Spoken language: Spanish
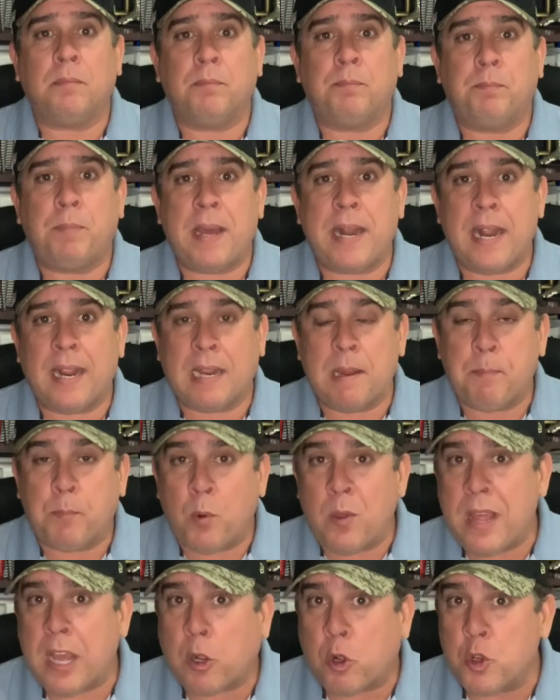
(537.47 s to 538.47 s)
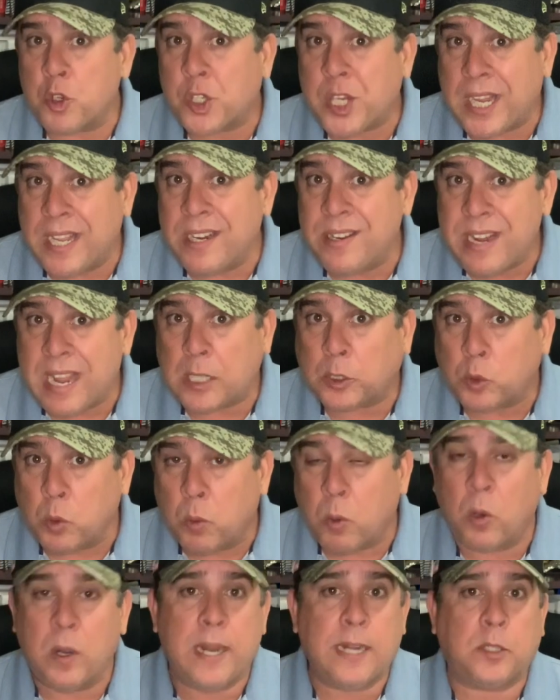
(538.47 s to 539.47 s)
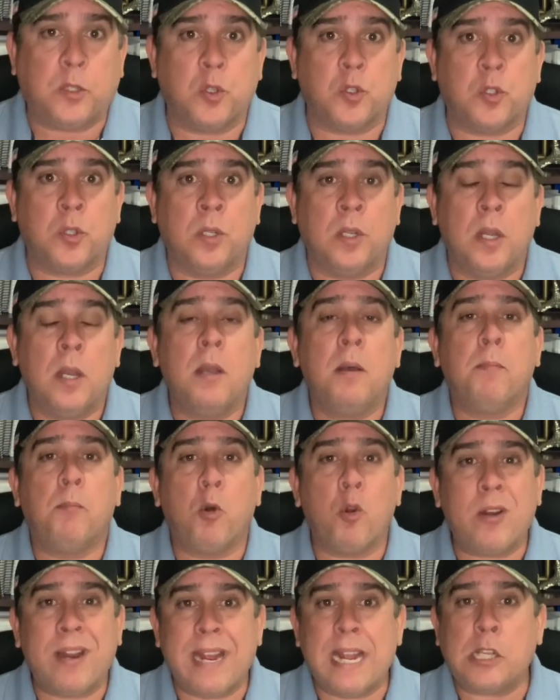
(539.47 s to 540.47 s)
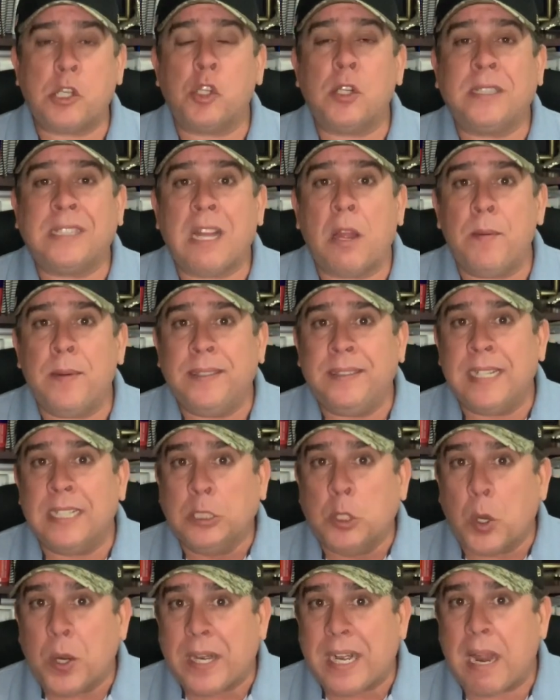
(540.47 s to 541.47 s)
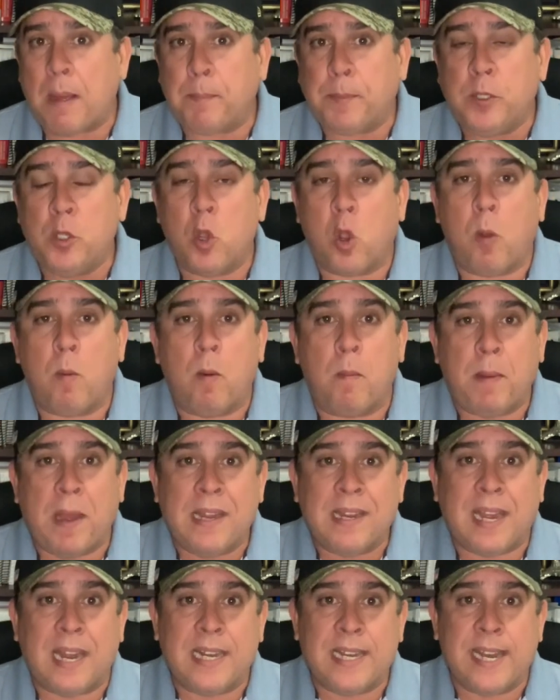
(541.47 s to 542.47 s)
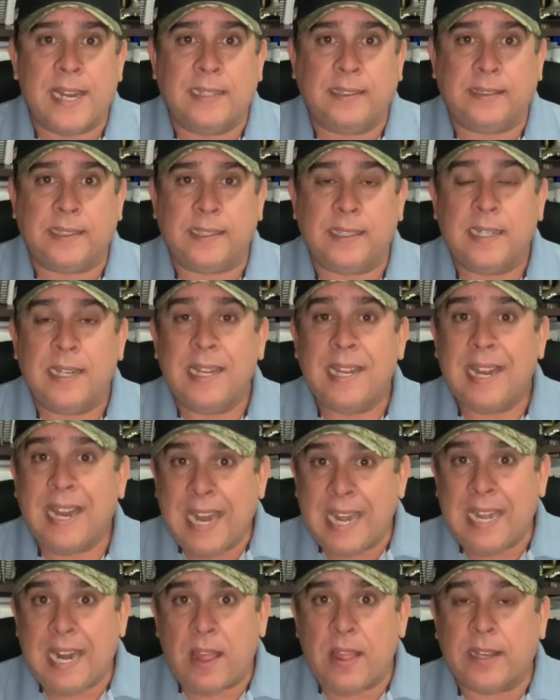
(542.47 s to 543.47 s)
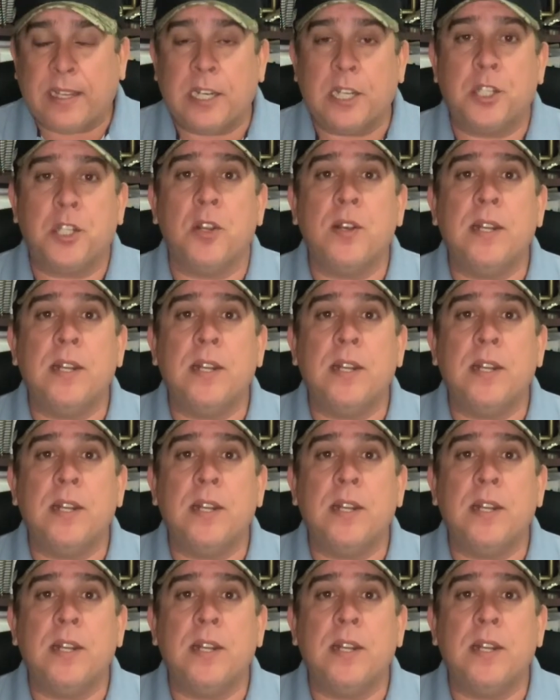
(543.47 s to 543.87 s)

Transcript: para que puedas conseguir ya tus boletos, porque eso se está vendiendo rápido como pan caliente. En la descripción de